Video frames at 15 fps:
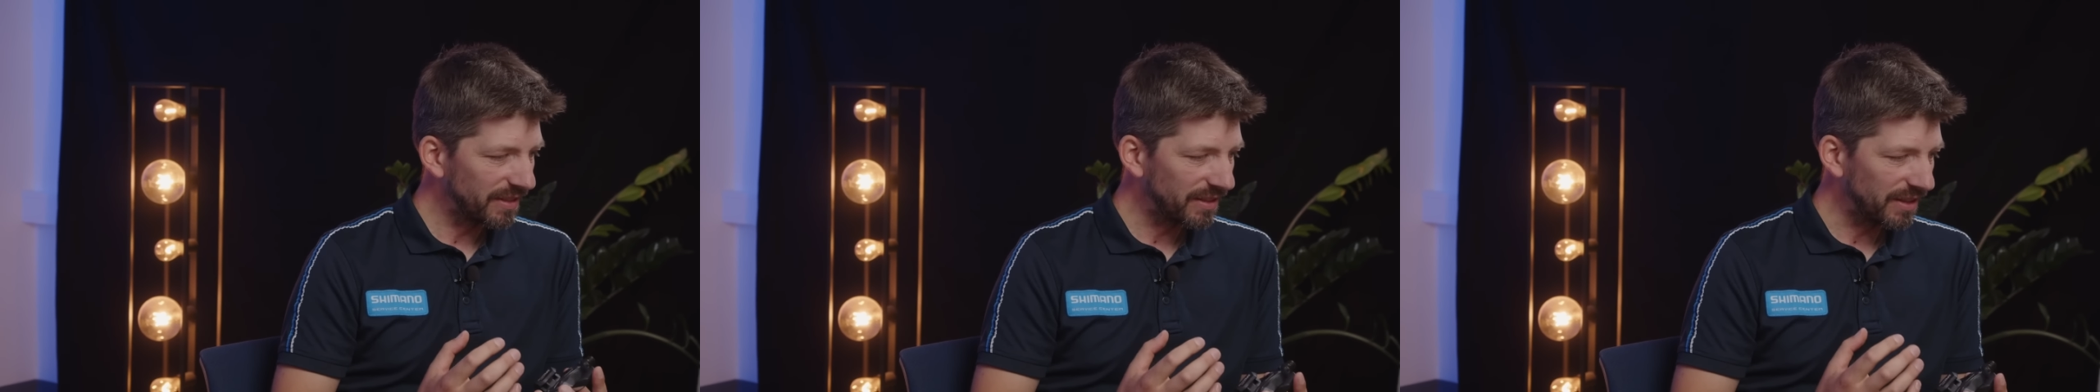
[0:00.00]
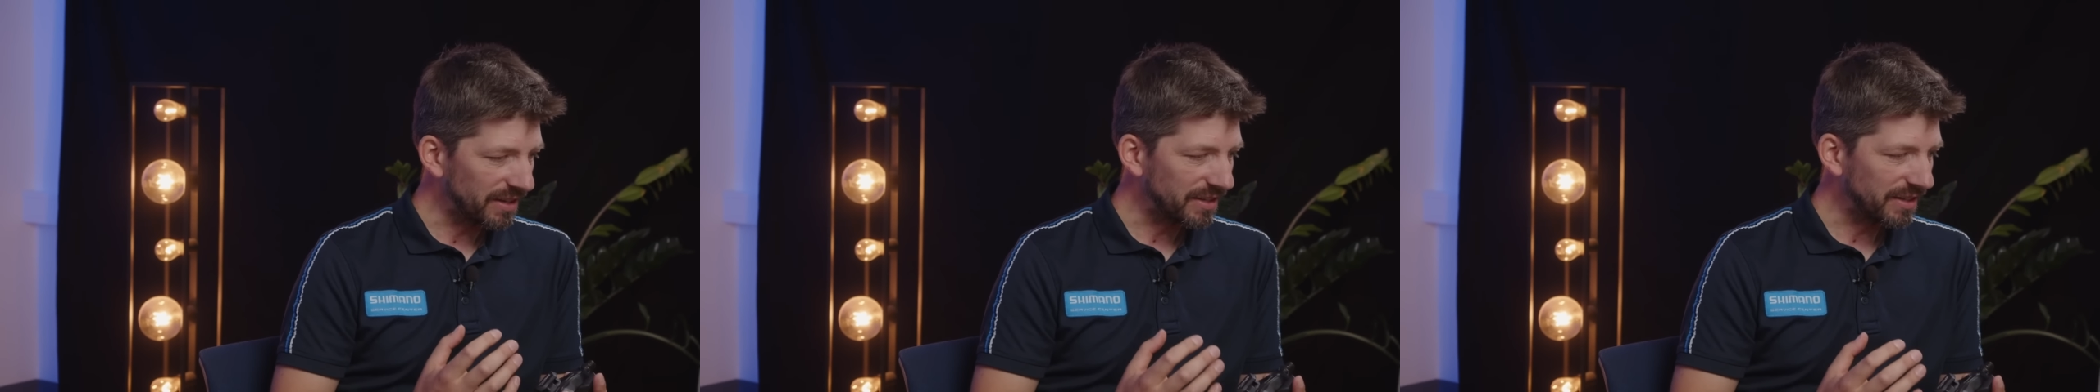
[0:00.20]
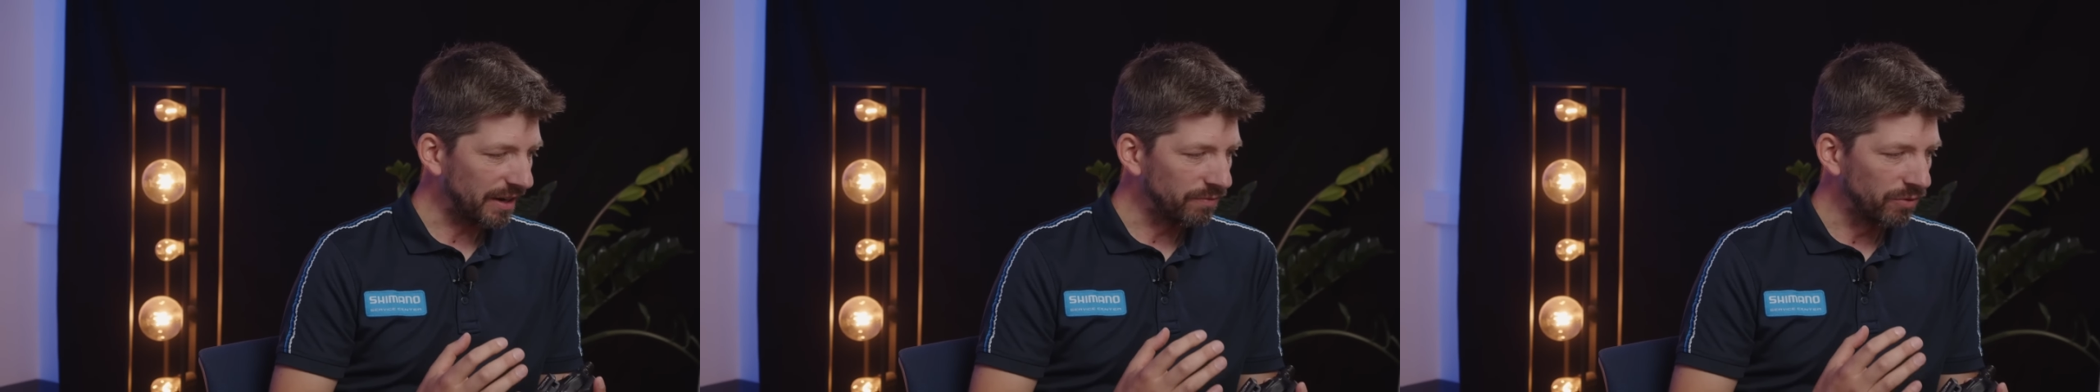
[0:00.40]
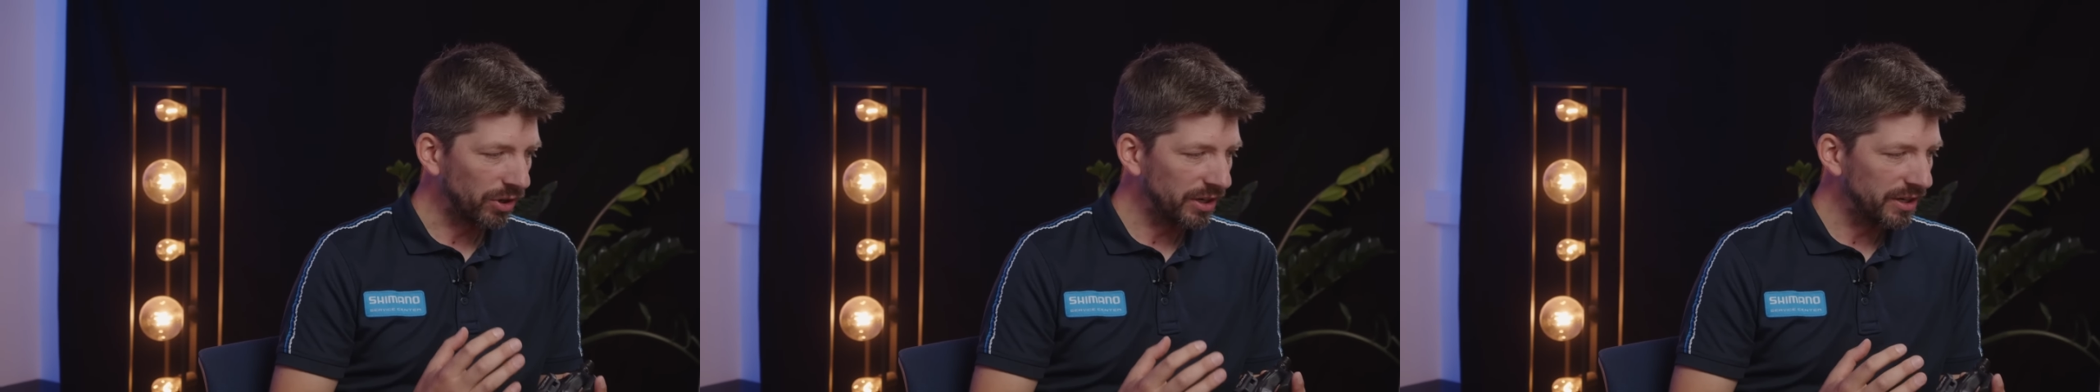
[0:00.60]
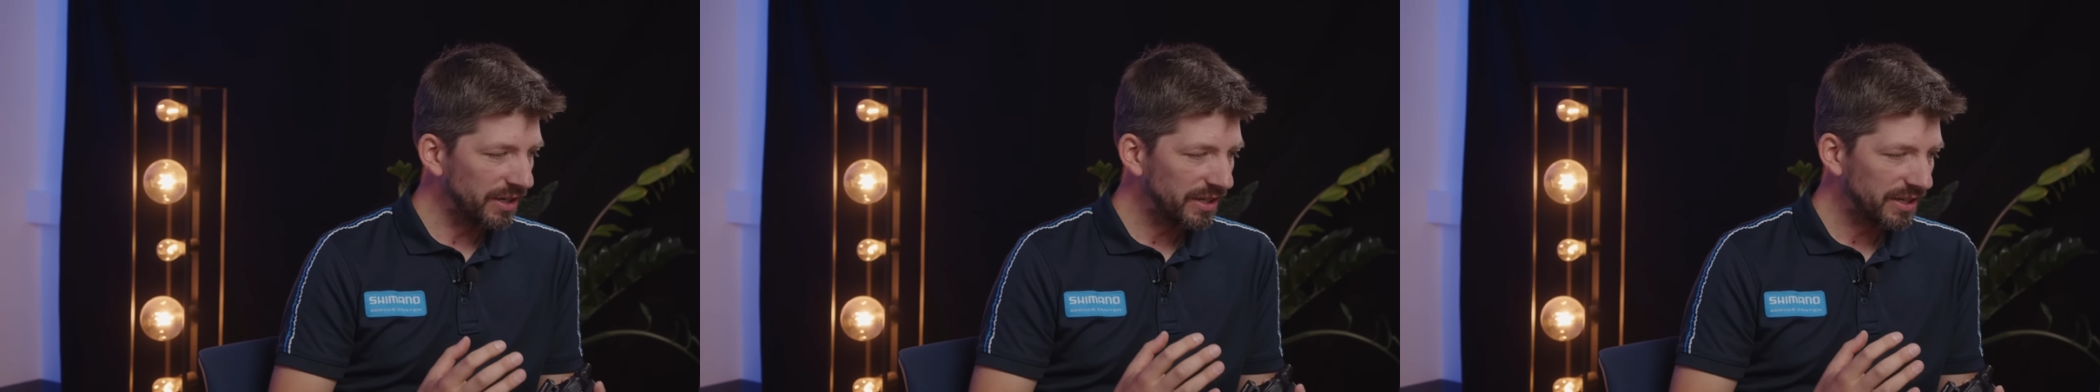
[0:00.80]
das dann
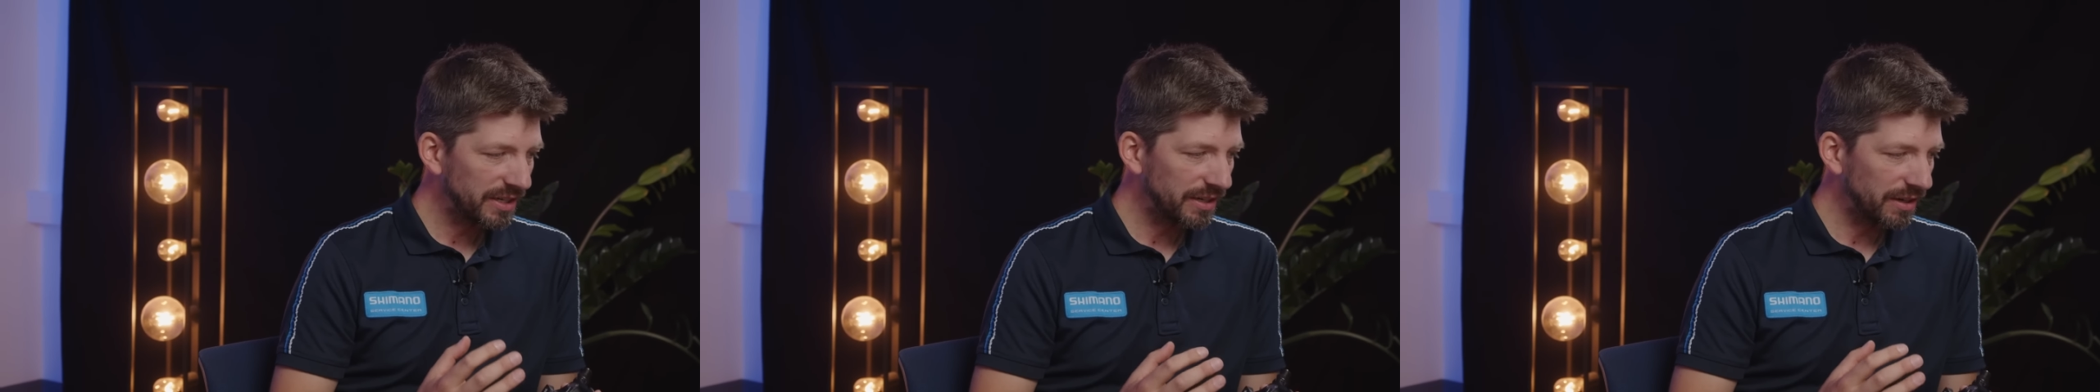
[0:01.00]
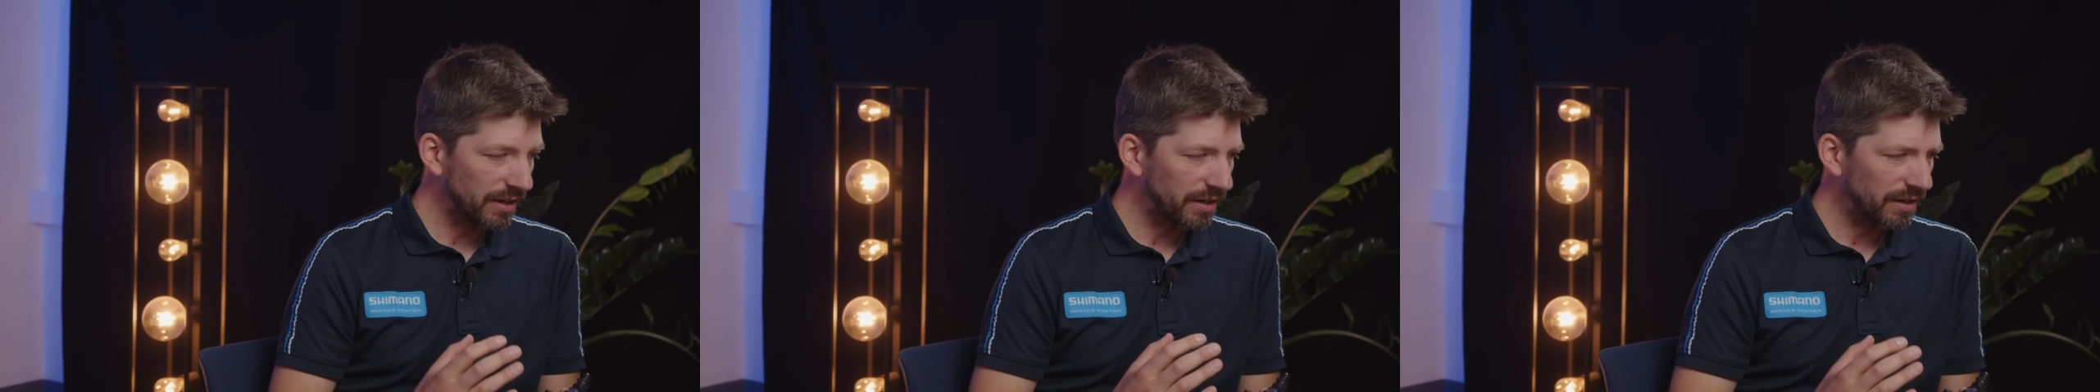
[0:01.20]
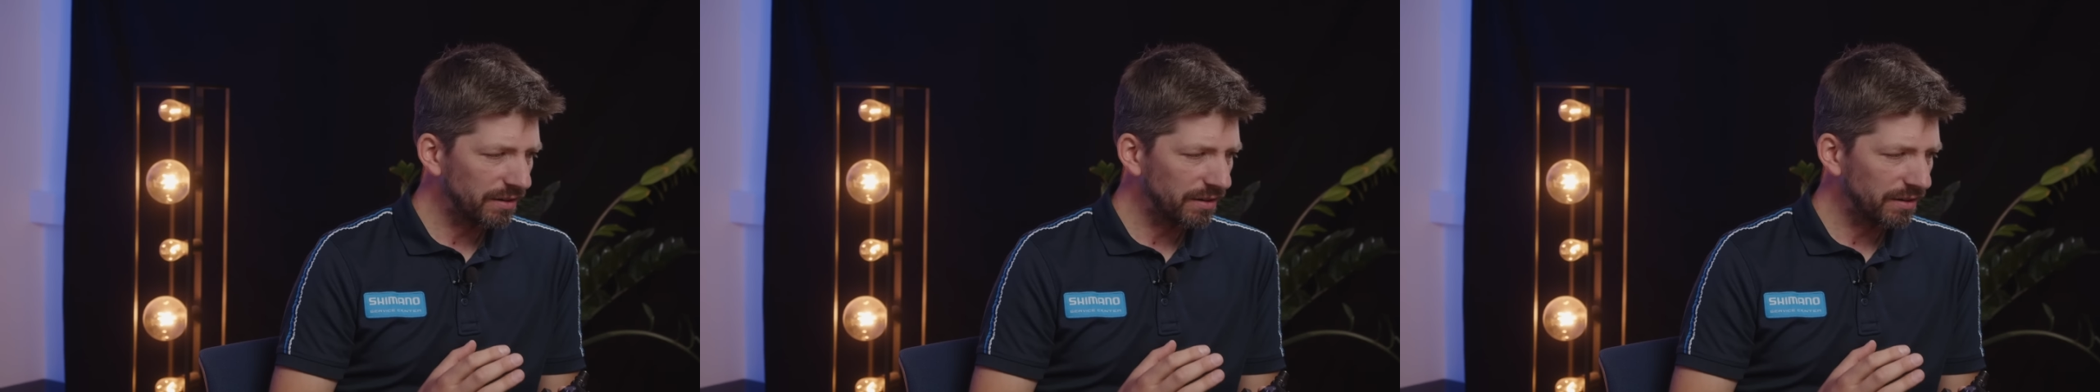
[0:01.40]
wirklich,